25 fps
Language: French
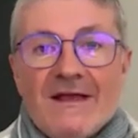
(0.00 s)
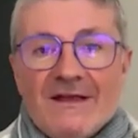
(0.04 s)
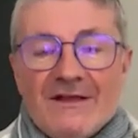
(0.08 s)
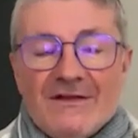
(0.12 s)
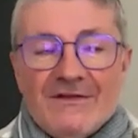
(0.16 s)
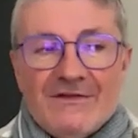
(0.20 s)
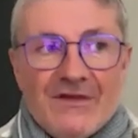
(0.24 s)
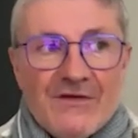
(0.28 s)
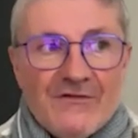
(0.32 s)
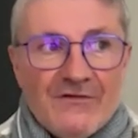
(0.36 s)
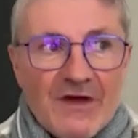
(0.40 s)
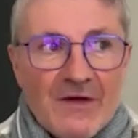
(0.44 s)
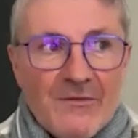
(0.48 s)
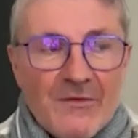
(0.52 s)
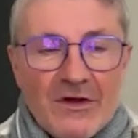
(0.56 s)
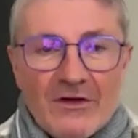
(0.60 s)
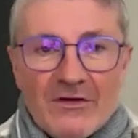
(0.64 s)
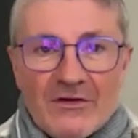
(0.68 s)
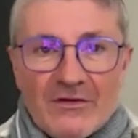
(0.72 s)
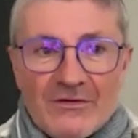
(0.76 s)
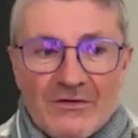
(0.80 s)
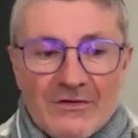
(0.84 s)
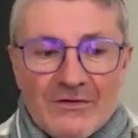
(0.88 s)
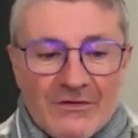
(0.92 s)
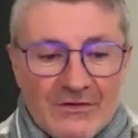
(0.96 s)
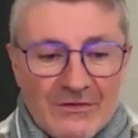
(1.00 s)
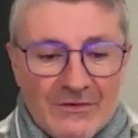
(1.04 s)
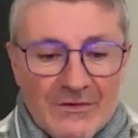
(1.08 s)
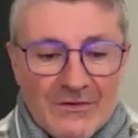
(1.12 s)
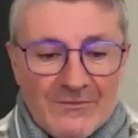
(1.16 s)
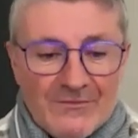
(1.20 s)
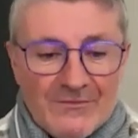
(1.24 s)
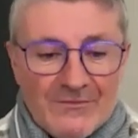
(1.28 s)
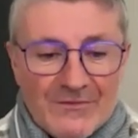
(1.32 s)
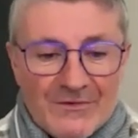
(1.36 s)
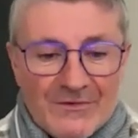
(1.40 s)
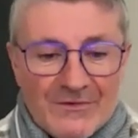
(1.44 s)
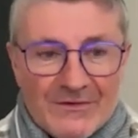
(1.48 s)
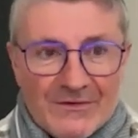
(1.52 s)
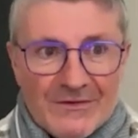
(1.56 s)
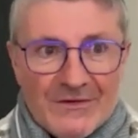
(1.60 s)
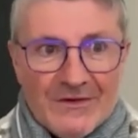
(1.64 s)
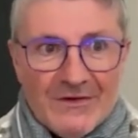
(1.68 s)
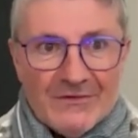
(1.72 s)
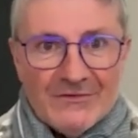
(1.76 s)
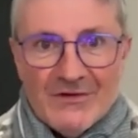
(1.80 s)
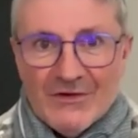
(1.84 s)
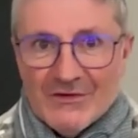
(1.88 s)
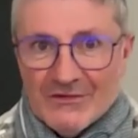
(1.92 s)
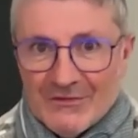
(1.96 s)
Si vraiment
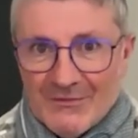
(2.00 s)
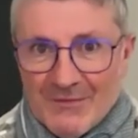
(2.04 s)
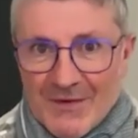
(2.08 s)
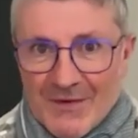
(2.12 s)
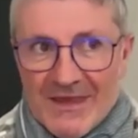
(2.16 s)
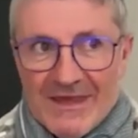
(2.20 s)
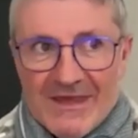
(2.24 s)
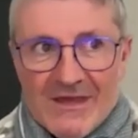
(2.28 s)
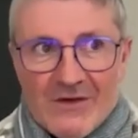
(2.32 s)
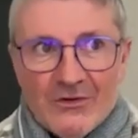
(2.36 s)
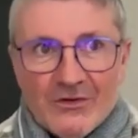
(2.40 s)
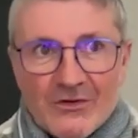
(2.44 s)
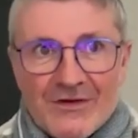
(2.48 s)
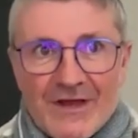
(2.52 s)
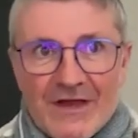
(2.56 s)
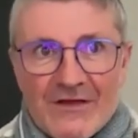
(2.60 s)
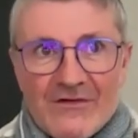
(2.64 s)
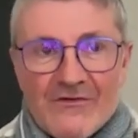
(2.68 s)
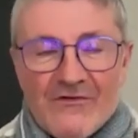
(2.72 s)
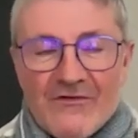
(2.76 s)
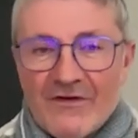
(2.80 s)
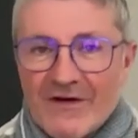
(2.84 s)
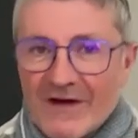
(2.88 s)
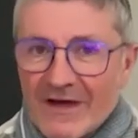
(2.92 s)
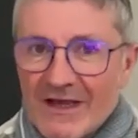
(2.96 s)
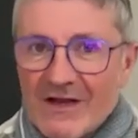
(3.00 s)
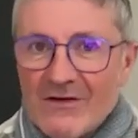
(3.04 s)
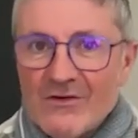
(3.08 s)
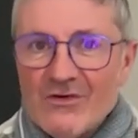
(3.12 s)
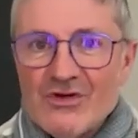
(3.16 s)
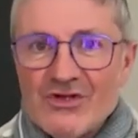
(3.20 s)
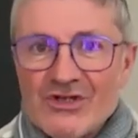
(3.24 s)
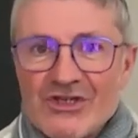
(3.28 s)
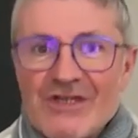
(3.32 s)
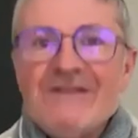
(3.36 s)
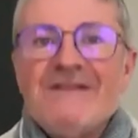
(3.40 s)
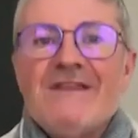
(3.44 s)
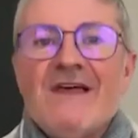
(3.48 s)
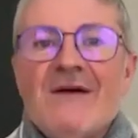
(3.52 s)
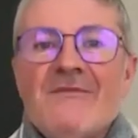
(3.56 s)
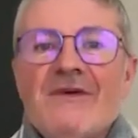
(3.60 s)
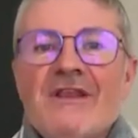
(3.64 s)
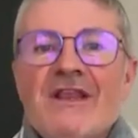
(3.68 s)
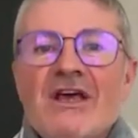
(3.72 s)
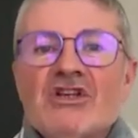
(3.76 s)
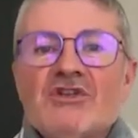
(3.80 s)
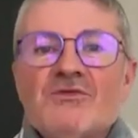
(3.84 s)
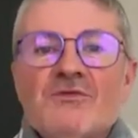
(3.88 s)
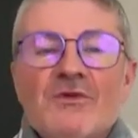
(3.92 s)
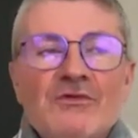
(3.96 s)
dans ce pays, on a une vraie logique
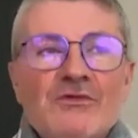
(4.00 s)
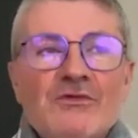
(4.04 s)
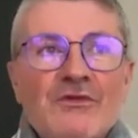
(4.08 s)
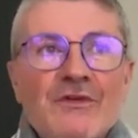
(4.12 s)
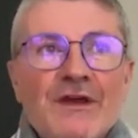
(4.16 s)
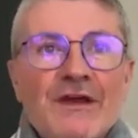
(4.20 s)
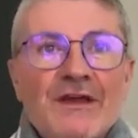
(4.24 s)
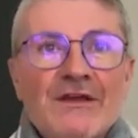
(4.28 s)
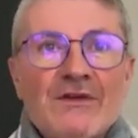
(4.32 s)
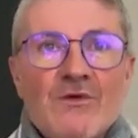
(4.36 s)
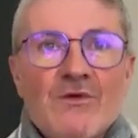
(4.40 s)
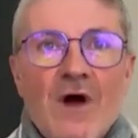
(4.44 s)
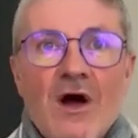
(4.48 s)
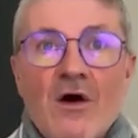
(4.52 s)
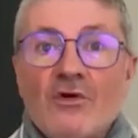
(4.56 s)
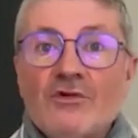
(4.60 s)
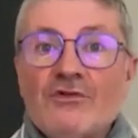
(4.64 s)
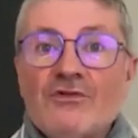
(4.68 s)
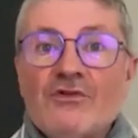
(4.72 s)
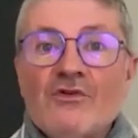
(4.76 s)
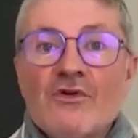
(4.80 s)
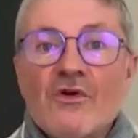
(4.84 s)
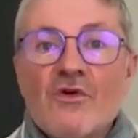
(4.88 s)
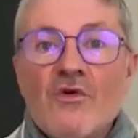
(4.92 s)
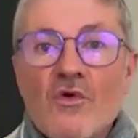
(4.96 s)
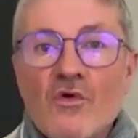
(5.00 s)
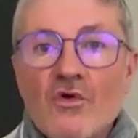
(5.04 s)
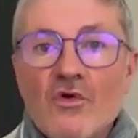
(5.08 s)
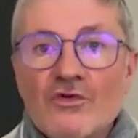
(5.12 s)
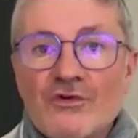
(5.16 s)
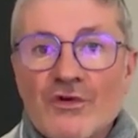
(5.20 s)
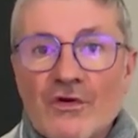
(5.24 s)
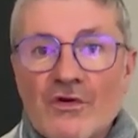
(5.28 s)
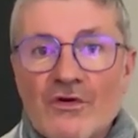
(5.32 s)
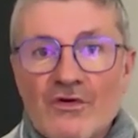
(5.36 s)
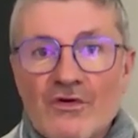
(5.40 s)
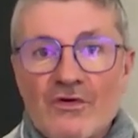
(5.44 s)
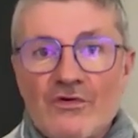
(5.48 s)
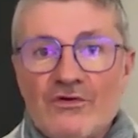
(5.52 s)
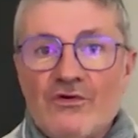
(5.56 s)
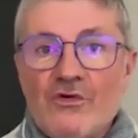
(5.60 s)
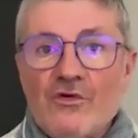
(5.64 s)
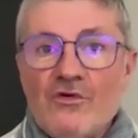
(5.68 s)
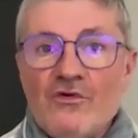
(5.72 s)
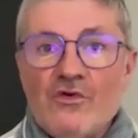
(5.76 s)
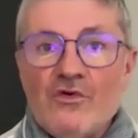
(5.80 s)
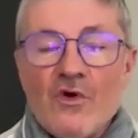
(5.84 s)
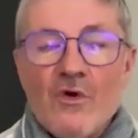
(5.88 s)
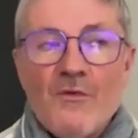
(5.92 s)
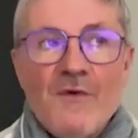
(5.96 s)
d'aménagement du territoire en tenant compte de
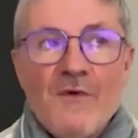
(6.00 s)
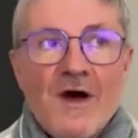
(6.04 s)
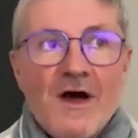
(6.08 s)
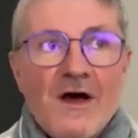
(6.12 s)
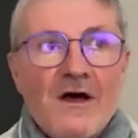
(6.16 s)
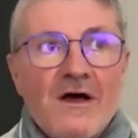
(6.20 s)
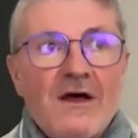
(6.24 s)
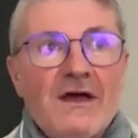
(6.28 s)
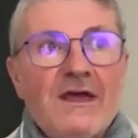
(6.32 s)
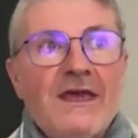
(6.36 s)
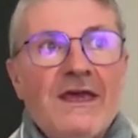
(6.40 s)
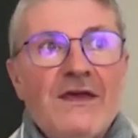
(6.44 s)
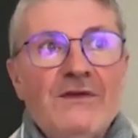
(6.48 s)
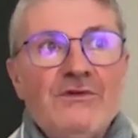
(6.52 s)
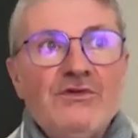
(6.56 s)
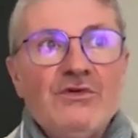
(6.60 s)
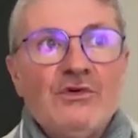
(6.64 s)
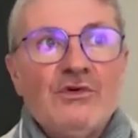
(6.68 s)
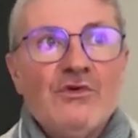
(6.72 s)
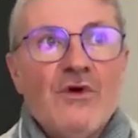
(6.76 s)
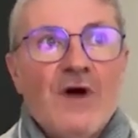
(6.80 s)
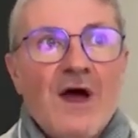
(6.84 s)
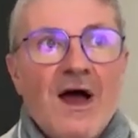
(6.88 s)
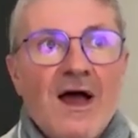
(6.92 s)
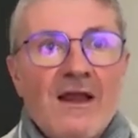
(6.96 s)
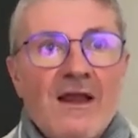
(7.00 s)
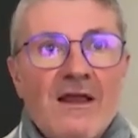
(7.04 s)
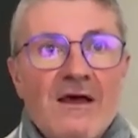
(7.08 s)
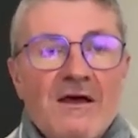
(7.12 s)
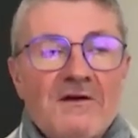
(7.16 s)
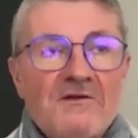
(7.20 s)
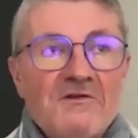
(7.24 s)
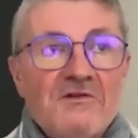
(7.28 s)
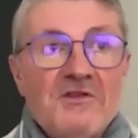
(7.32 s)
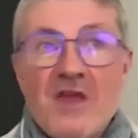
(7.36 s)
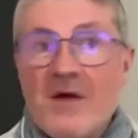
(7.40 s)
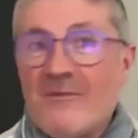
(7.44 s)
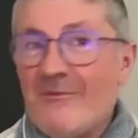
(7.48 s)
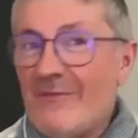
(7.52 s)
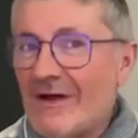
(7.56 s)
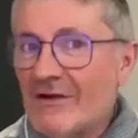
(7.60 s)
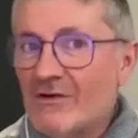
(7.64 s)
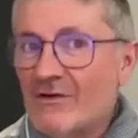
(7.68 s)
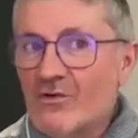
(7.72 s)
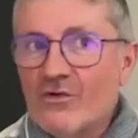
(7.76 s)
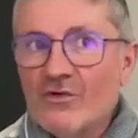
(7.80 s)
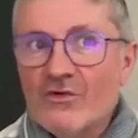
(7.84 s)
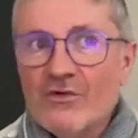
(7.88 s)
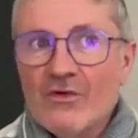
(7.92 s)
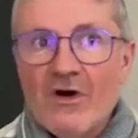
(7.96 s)
l'urbain et du rural, il n'y a pas
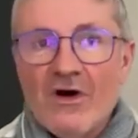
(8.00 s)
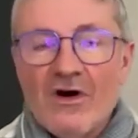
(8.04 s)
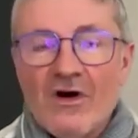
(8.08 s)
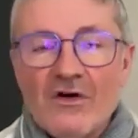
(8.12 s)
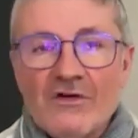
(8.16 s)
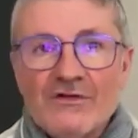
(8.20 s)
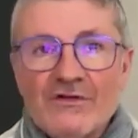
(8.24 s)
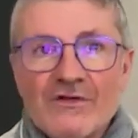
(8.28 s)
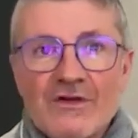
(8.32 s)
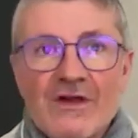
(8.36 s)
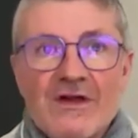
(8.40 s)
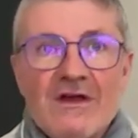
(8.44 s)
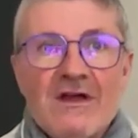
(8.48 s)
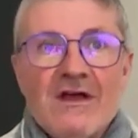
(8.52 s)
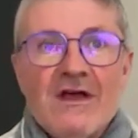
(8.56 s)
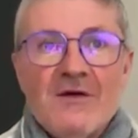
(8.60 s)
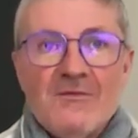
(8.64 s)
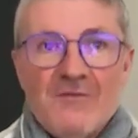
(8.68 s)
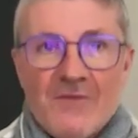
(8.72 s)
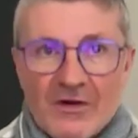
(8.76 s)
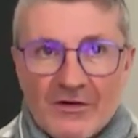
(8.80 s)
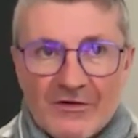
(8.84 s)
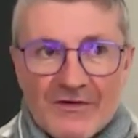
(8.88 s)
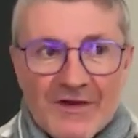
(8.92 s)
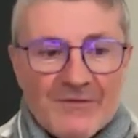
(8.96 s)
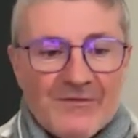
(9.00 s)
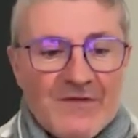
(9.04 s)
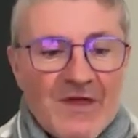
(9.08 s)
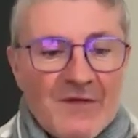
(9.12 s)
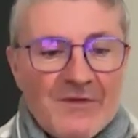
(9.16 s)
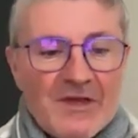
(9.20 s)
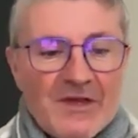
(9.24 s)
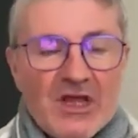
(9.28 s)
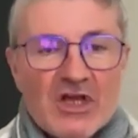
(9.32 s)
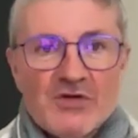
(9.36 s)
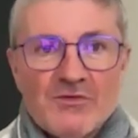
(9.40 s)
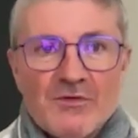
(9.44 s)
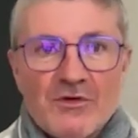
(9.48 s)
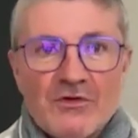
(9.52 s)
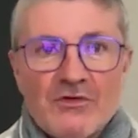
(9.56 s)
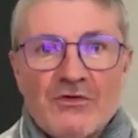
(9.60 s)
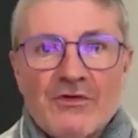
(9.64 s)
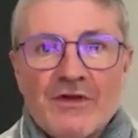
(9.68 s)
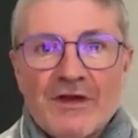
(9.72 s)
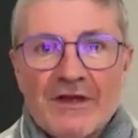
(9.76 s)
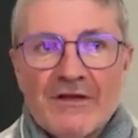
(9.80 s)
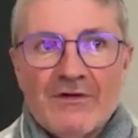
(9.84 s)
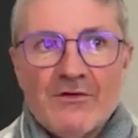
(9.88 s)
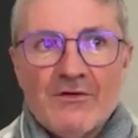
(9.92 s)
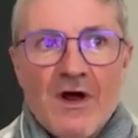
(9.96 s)
de concurrence, mais en termes d'aménagement du
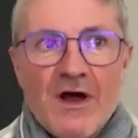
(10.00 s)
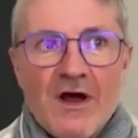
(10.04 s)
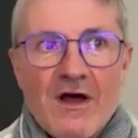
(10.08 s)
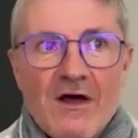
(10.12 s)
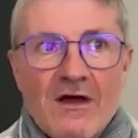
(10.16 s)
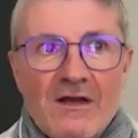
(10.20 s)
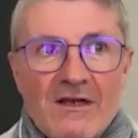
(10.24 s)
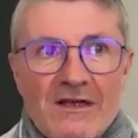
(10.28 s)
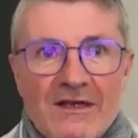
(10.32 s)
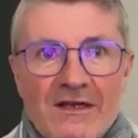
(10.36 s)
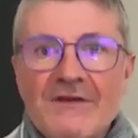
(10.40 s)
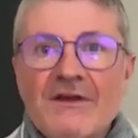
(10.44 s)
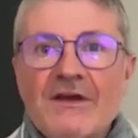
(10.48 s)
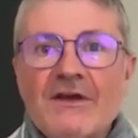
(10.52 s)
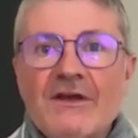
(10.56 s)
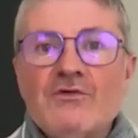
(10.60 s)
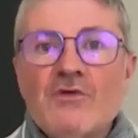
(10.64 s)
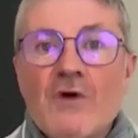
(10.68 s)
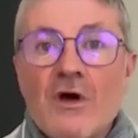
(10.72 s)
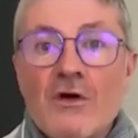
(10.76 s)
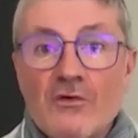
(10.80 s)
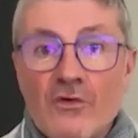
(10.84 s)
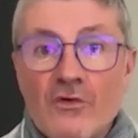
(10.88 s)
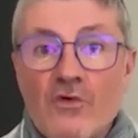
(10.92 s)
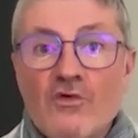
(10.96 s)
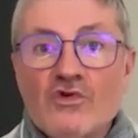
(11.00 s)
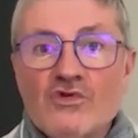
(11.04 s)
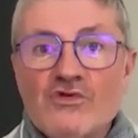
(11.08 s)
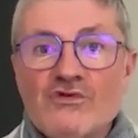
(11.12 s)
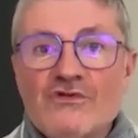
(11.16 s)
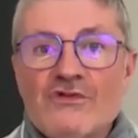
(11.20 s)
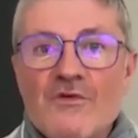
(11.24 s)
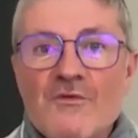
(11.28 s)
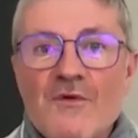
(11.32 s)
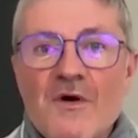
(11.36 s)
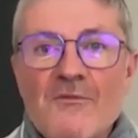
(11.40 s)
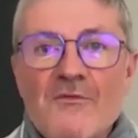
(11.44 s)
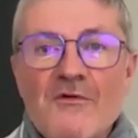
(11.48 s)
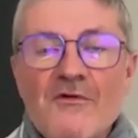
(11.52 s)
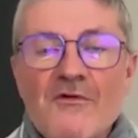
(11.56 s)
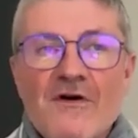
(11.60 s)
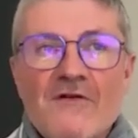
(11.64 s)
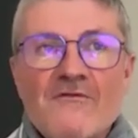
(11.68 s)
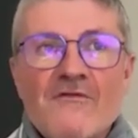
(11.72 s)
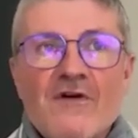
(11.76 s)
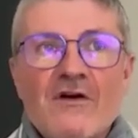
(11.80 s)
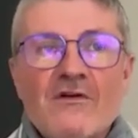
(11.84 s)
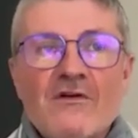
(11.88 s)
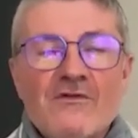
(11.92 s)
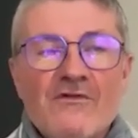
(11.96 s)
territoire, les territoires ruraux, justement, peuvent
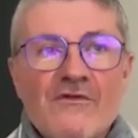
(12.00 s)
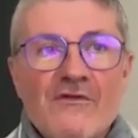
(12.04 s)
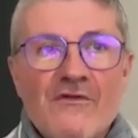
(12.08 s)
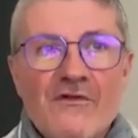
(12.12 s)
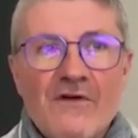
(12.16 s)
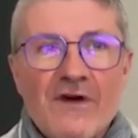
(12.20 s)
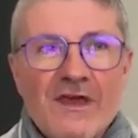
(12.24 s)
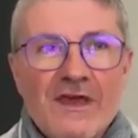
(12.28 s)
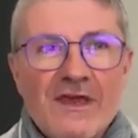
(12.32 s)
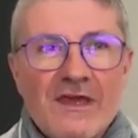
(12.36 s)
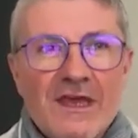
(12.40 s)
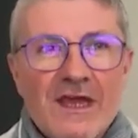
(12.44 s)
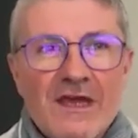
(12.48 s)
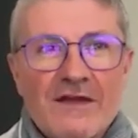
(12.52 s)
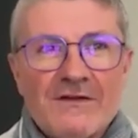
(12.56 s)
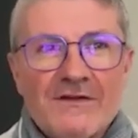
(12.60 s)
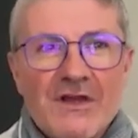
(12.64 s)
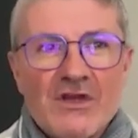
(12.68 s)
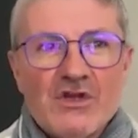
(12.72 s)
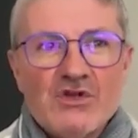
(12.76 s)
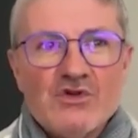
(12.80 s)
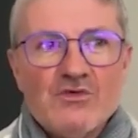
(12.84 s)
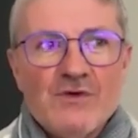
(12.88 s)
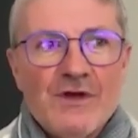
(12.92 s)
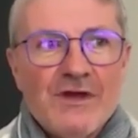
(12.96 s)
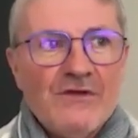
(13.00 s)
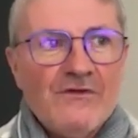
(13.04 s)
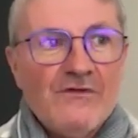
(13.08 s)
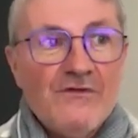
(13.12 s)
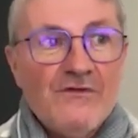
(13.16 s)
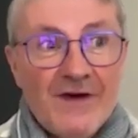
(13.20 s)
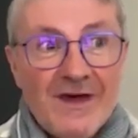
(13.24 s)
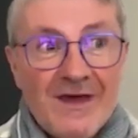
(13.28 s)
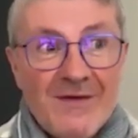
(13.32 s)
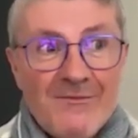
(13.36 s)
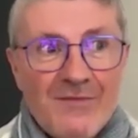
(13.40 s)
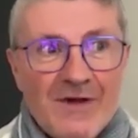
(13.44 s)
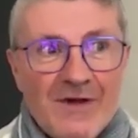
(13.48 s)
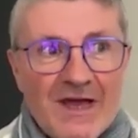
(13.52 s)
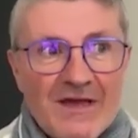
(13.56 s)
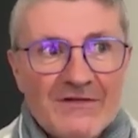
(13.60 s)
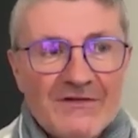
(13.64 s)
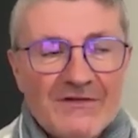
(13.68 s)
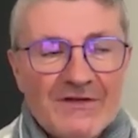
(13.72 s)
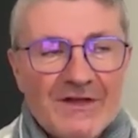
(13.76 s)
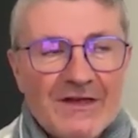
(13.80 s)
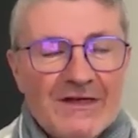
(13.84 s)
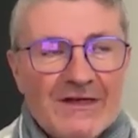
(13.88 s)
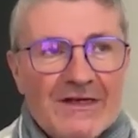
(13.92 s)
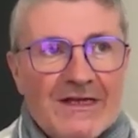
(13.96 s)
avoir une vraie carte à jouer, une vraie
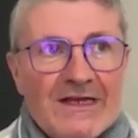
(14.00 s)
place.